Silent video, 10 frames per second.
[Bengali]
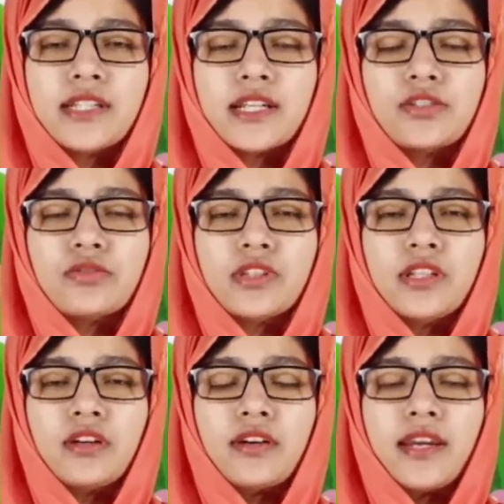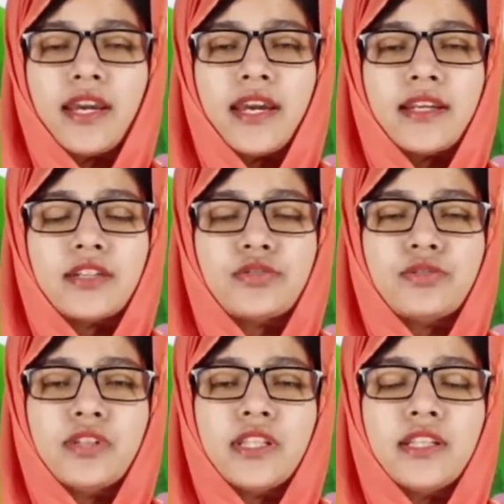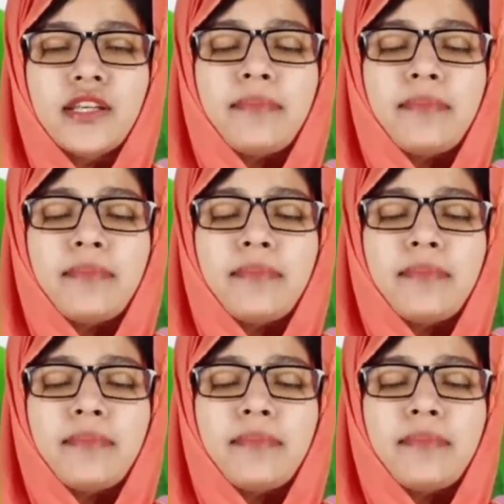এটা কি সত্যি নয় হ্যাঁ এটা সত্যি